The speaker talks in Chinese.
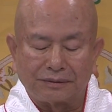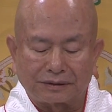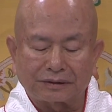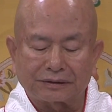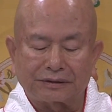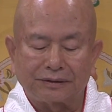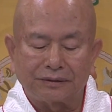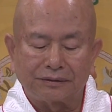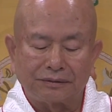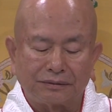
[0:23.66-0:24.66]
这个是
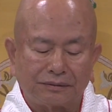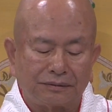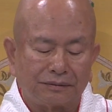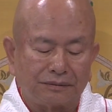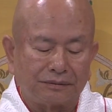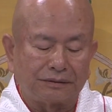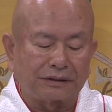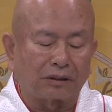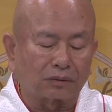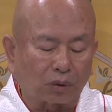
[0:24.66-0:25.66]
你
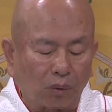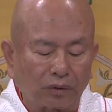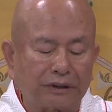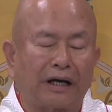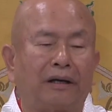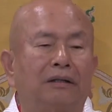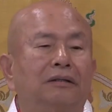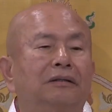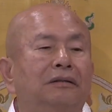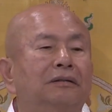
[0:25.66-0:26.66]
要供养，
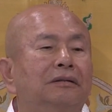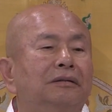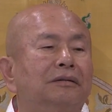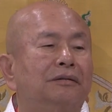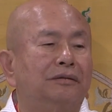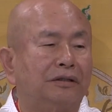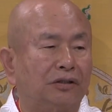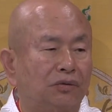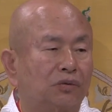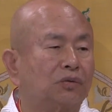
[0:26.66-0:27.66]

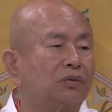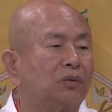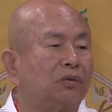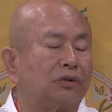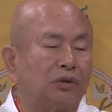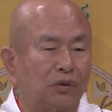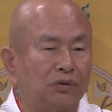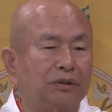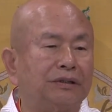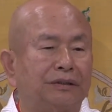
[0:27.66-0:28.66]
你如果
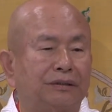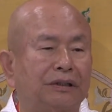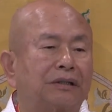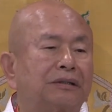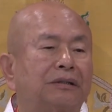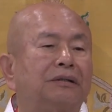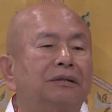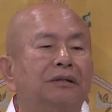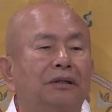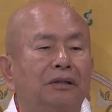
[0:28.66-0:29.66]
有你那个。
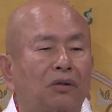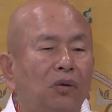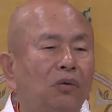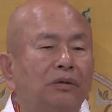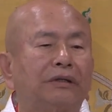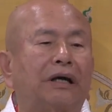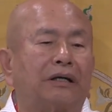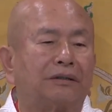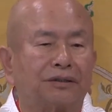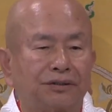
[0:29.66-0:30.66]
供
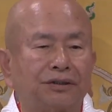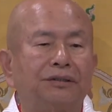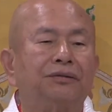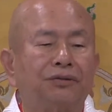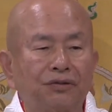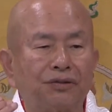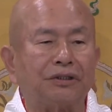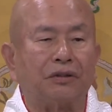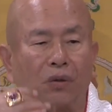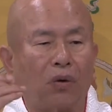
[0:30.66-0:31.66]
养的心自
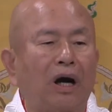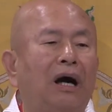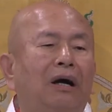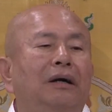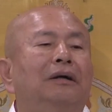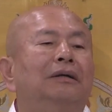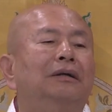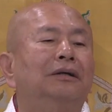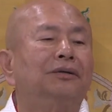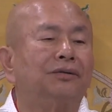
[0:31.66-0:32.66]
己化，
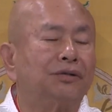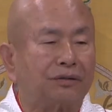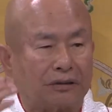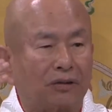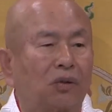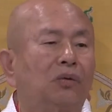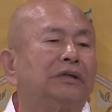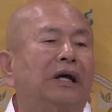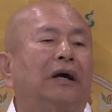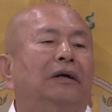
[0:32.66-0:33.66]
自己供
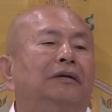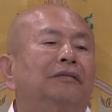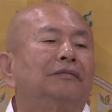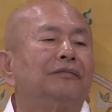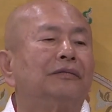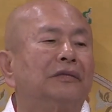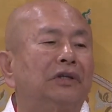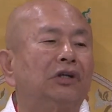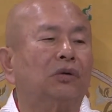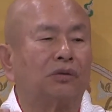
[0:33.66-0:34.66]
养，
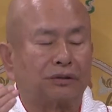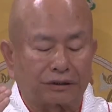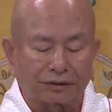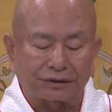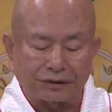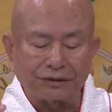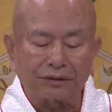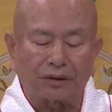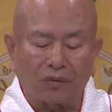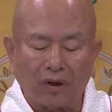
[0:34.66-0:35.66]
有这个心
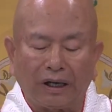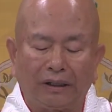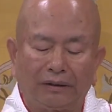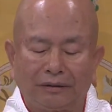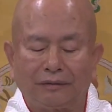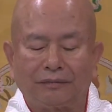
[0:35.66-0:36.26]
的话，